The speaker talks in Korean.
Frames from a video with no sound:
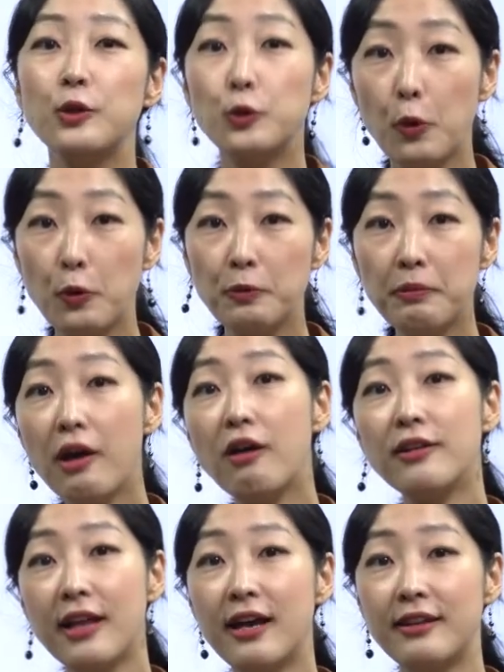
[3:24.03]

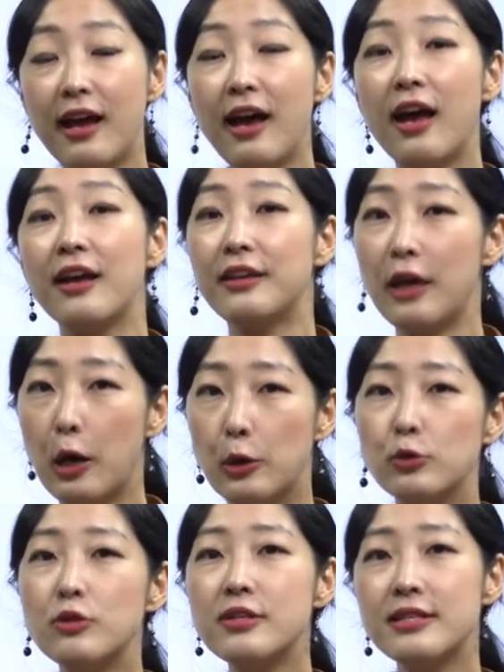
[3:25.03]
동면하다,
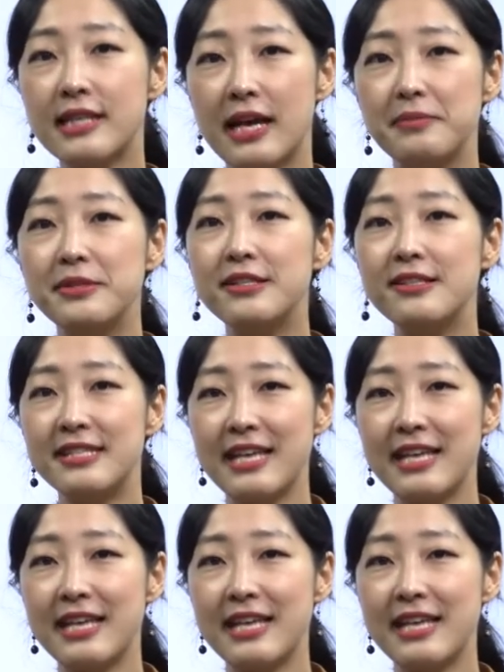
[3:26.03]
겨울잠을